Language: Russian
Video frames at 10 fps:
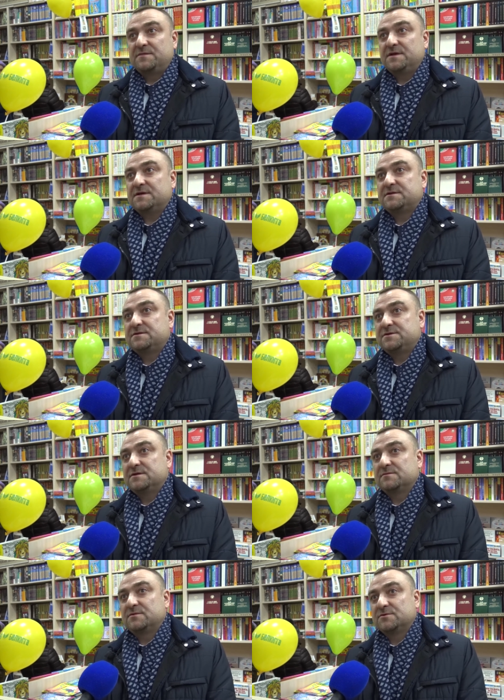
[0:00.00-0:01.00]
объект,
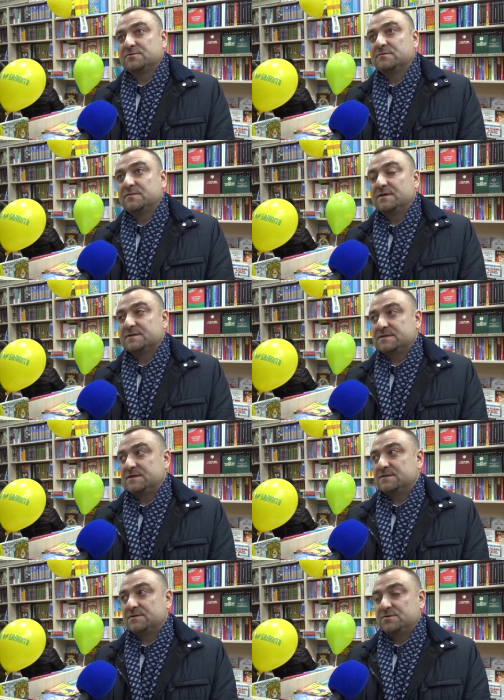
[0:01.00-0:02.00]
чем то, что было
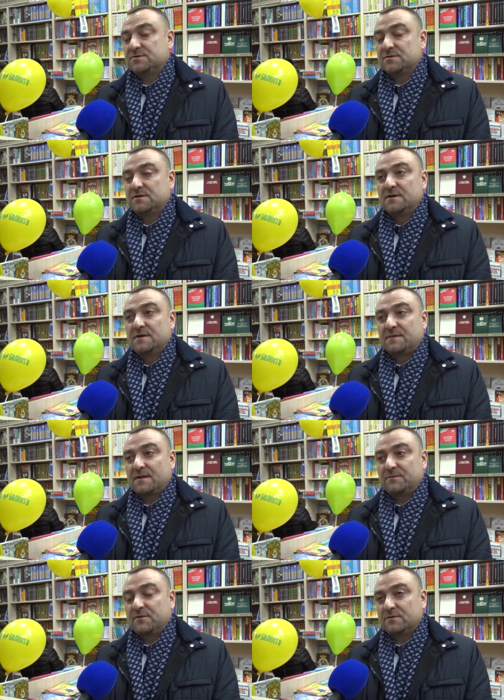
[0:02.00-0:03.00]
здесь еще
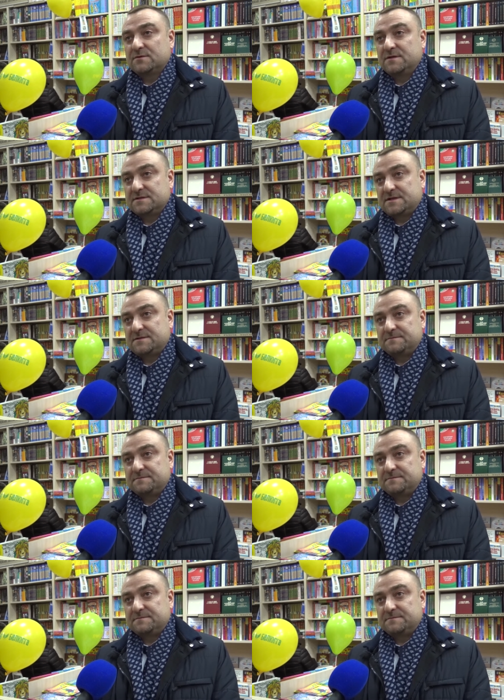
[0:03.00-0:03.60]
полгода назад.